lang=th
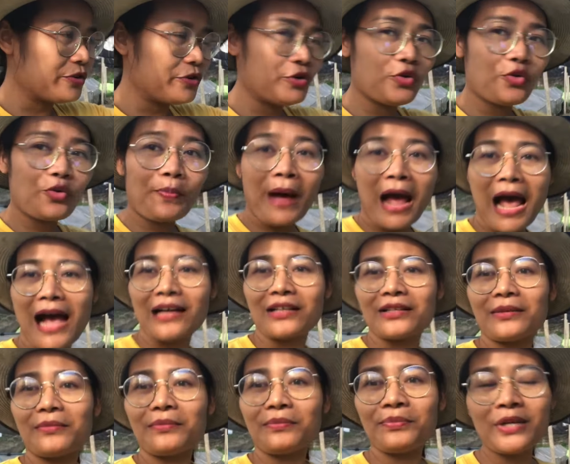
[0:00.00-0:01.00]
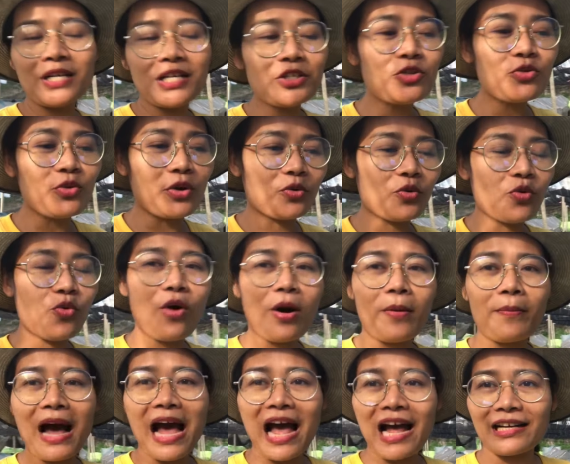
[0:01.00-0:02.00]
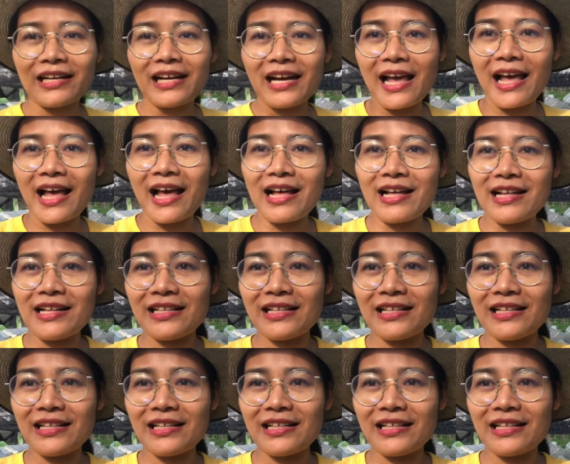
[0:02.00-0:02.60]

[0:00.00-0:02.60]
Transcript: ดูผักพืชสวนครัวบ้างนะคะ